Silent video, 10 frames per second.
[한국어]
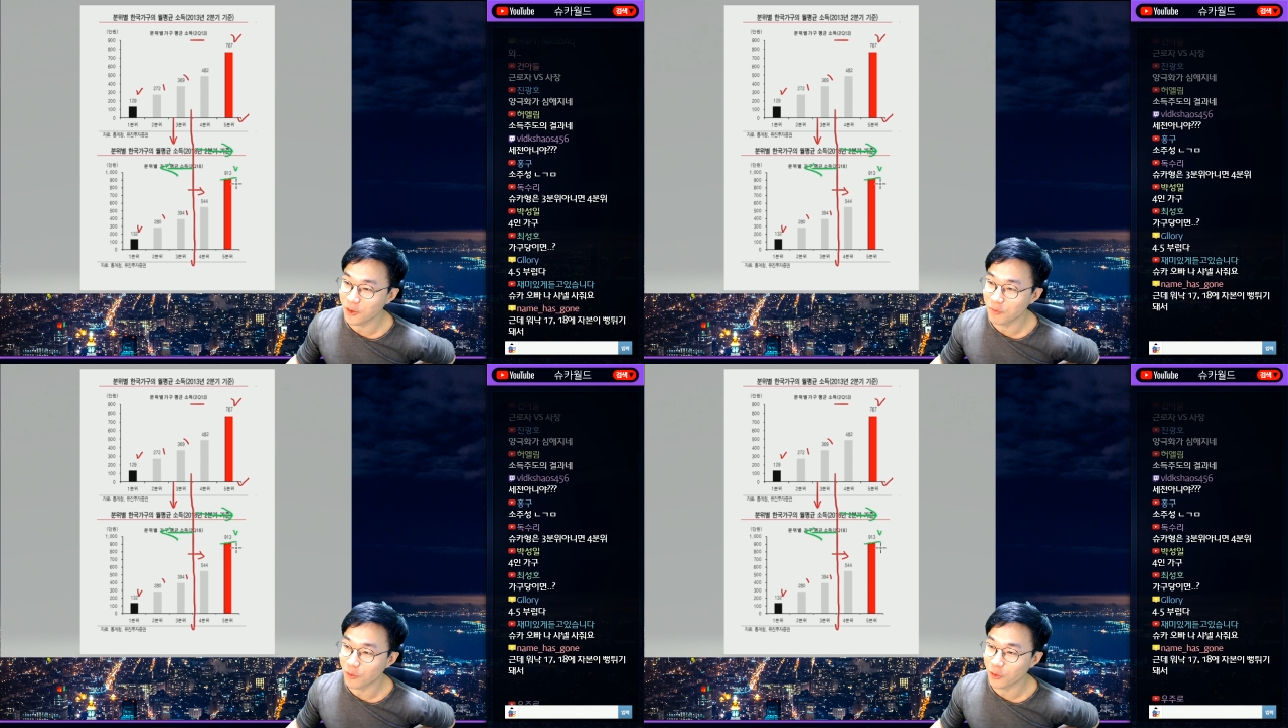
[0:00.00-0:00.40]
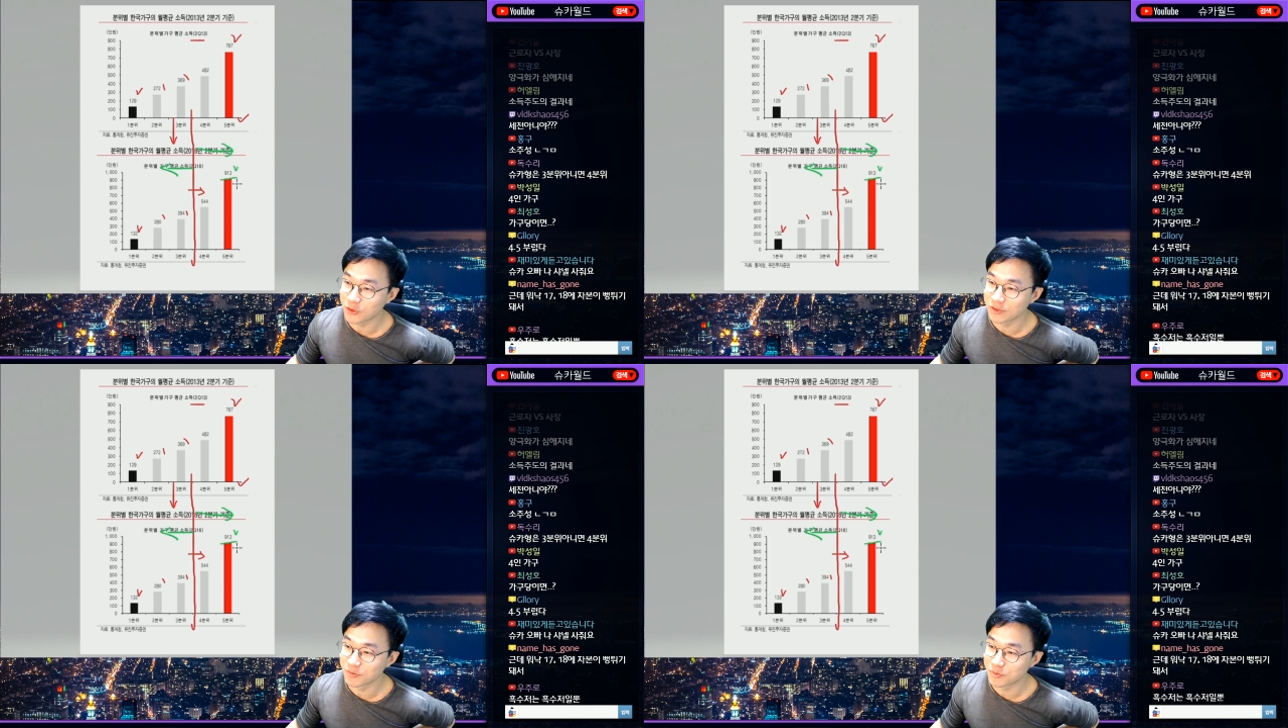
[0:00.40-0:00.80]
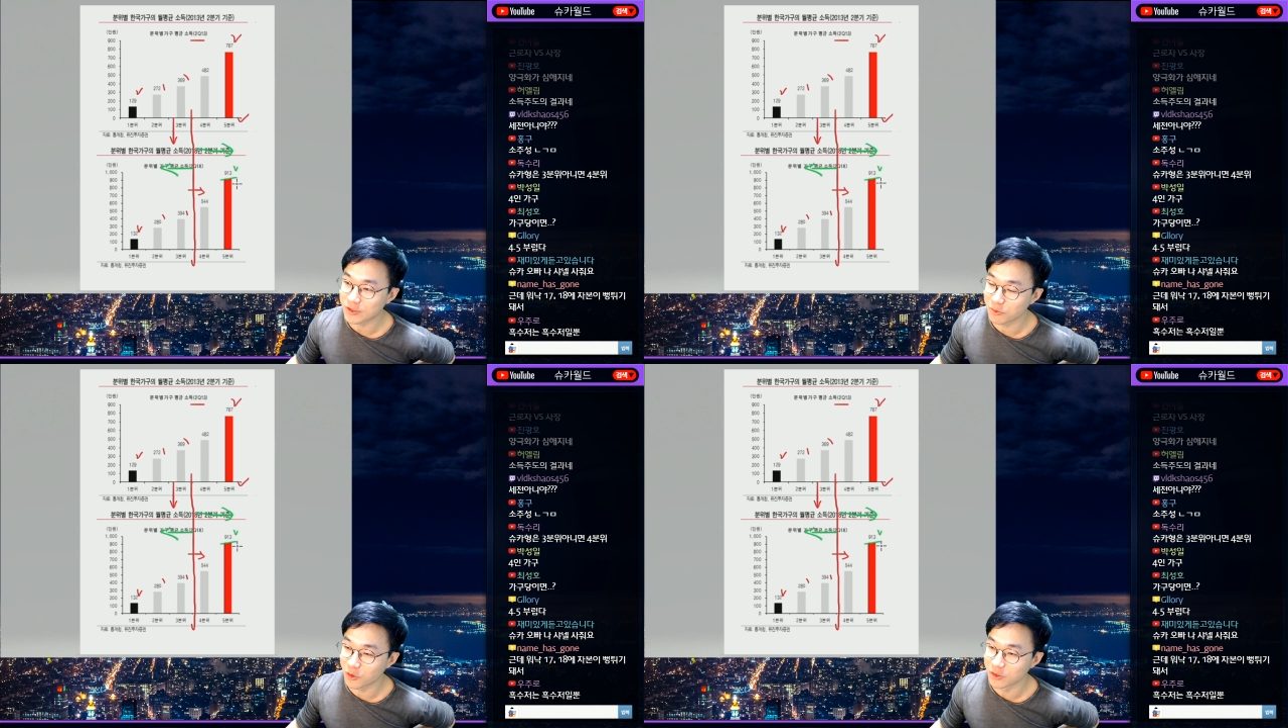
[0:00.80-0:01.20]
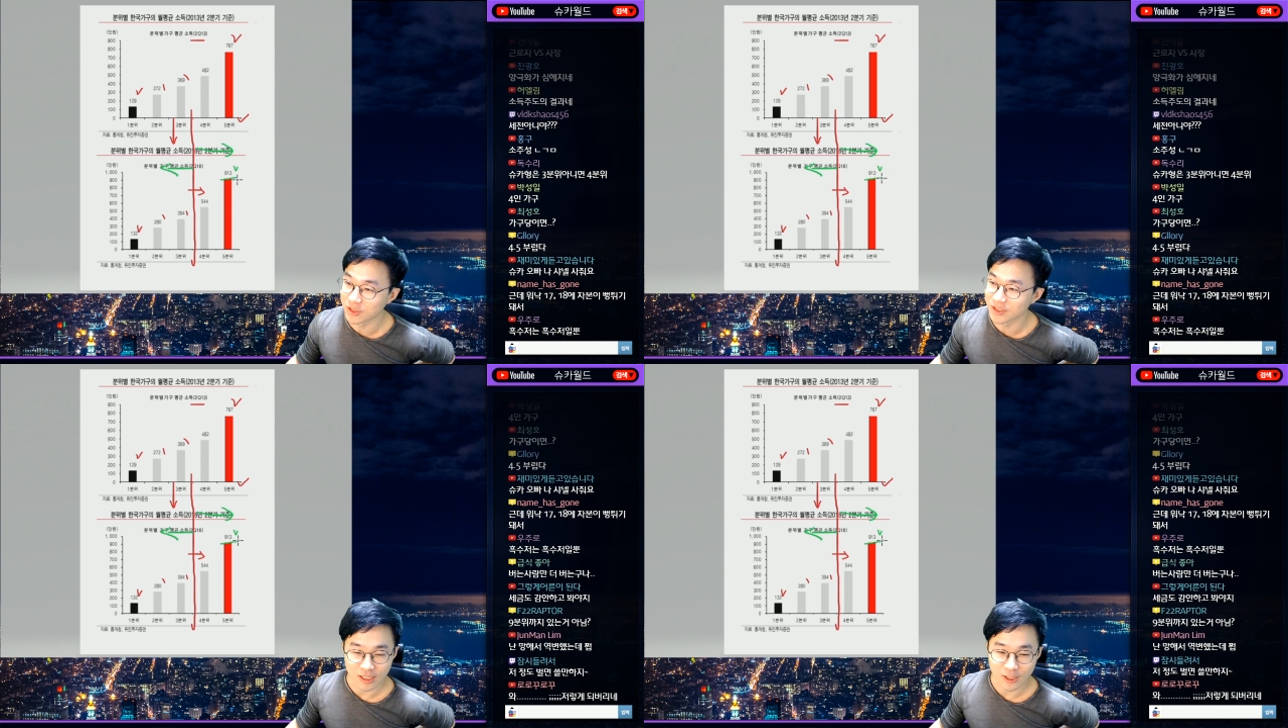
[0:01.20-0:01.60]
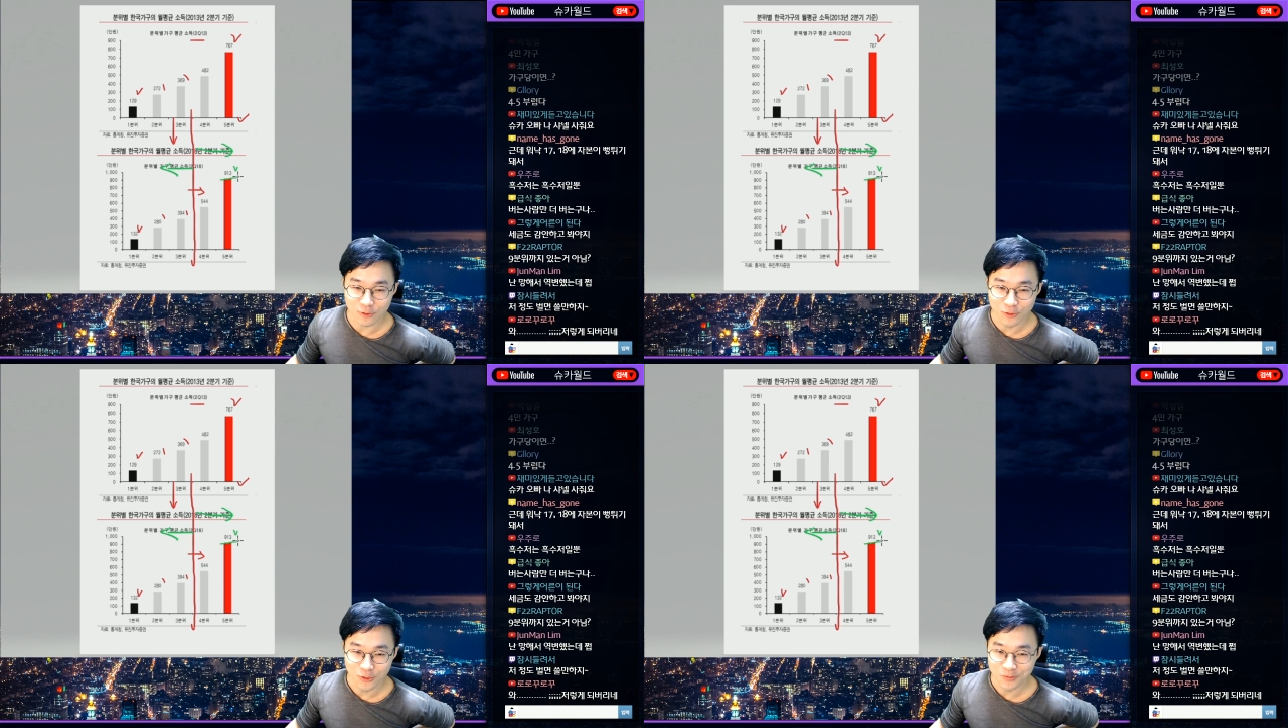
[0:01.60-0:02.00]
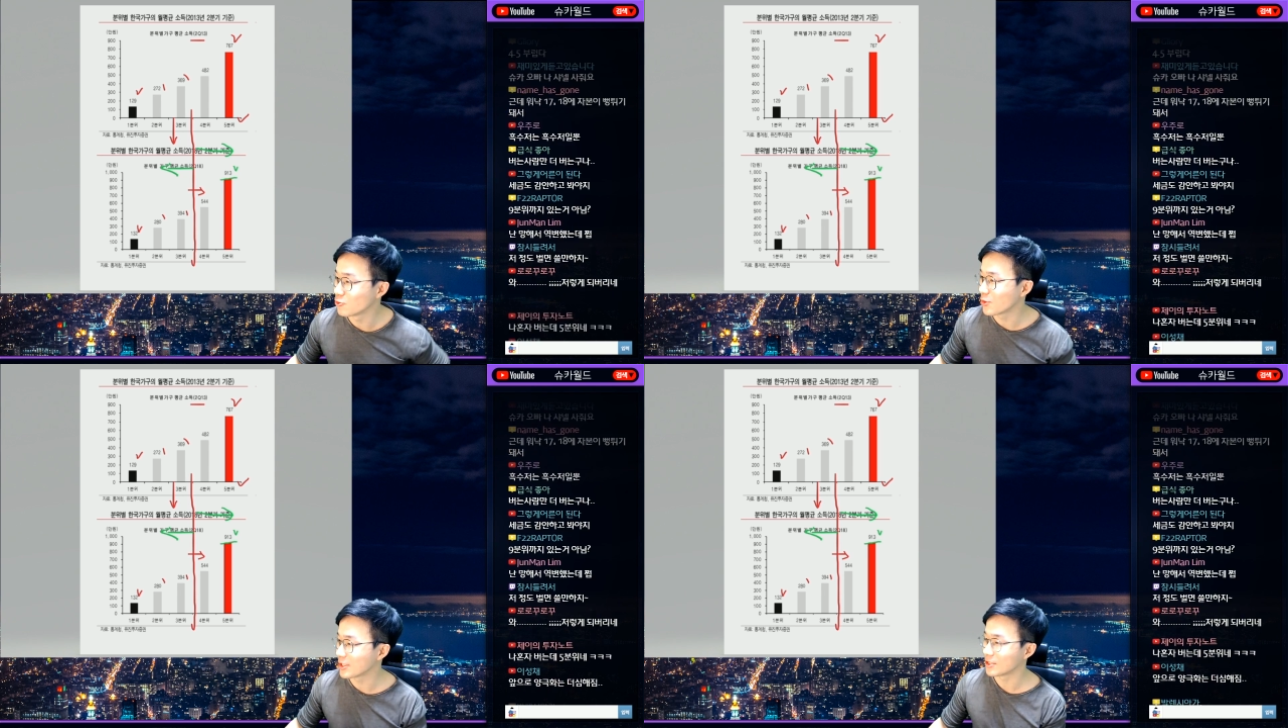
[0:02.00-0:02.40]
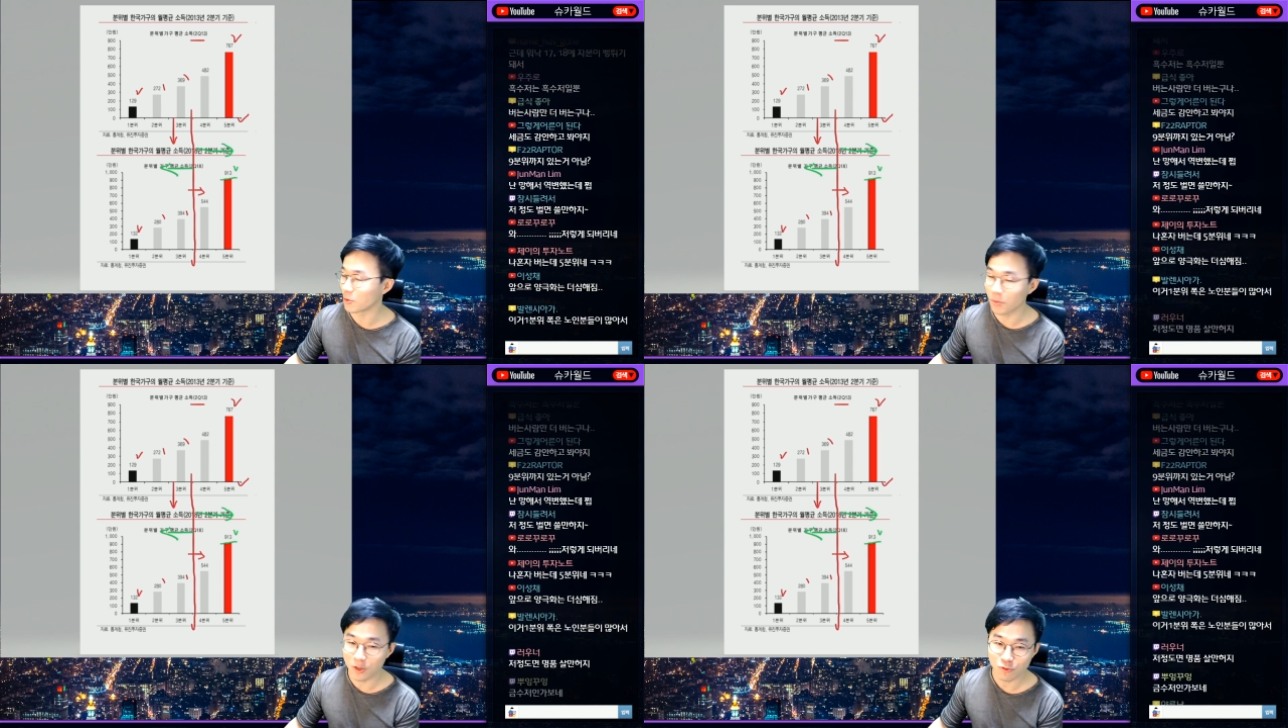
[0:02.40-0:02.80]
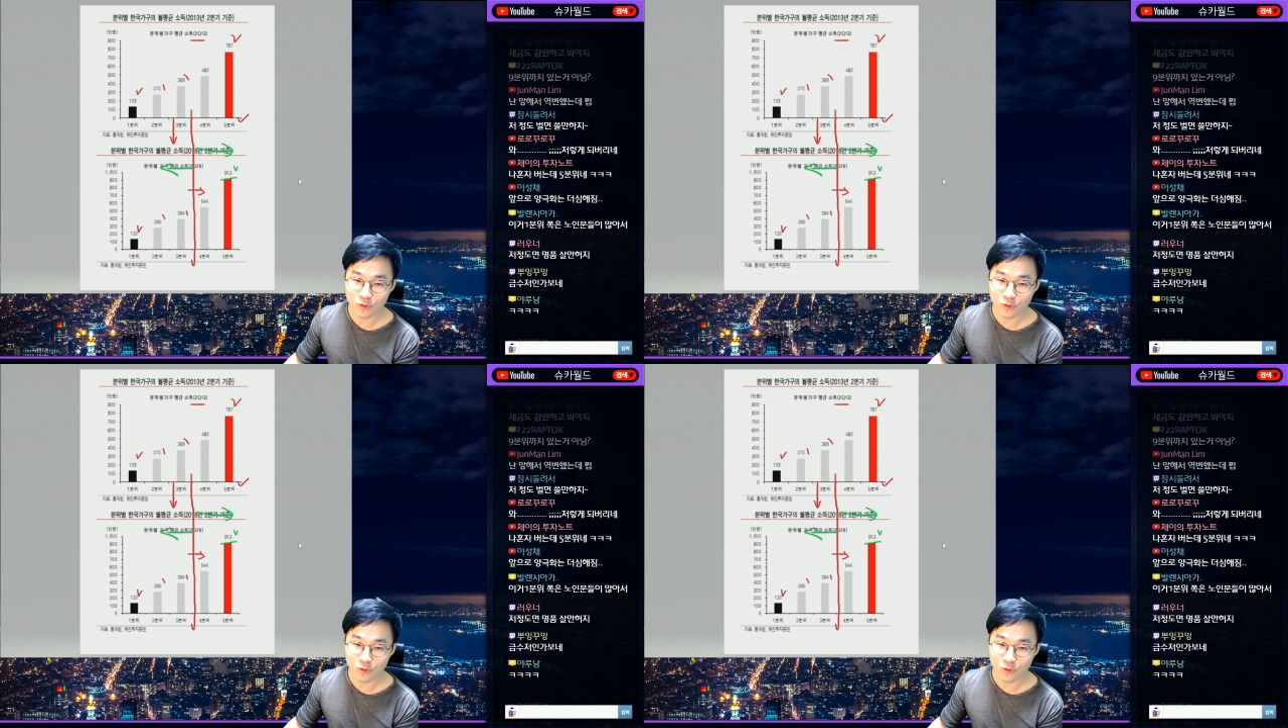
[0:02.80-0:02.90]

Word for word: 원 벌었으면 낮다고? 훌륭하다. 정말